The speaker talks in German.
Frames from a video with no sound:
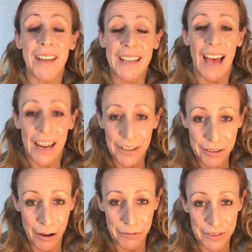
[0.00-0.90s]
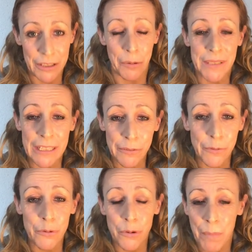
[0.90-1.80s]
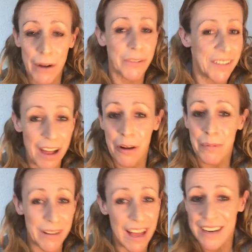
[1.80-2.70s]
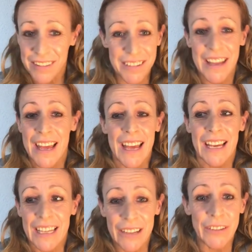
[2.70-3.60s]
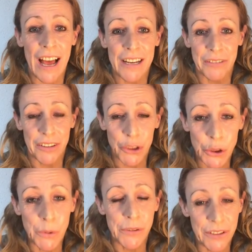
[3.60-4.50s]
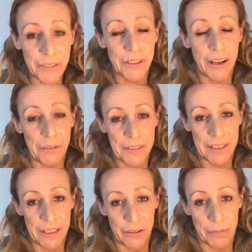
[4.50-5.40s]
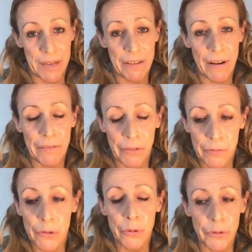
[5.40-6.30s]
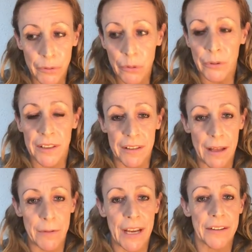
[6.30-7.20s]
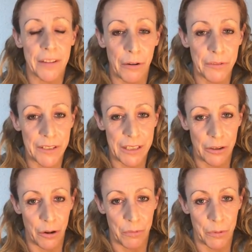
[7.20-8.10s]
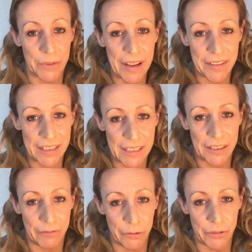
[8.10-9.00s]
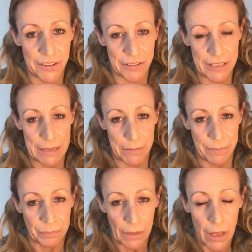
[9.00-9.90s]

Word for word: Er hat alles auf sich genommen, jeden Fluchbahn und Zauber, alles und all unsere Schuld und Sünde auf sich genommen. Er war verflucht für uns, ja, und er hat es auf sich genommen, um das endlich von uns zu nehmen.